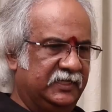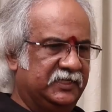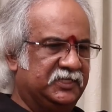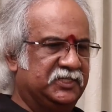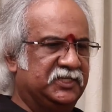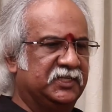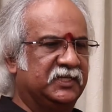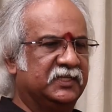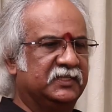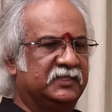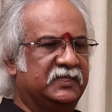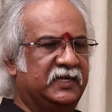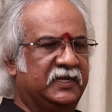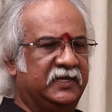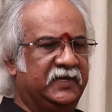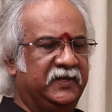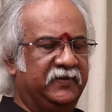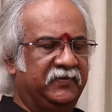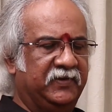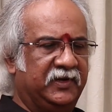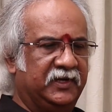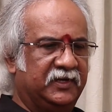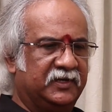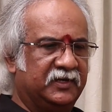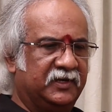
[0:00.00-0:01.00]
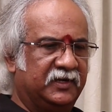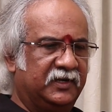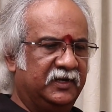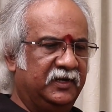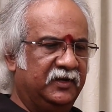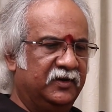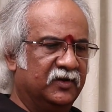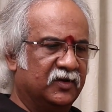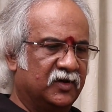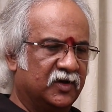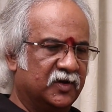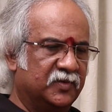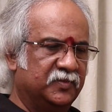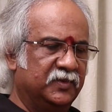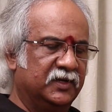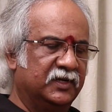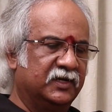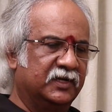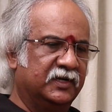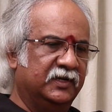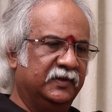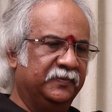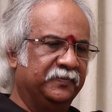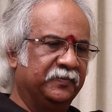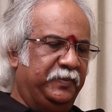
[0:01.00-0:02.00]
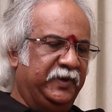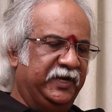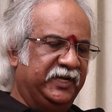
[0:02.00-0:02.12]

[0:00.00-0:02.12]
ఇచ్చిన ధైర్యం ఏంటంటే నార్మల్గా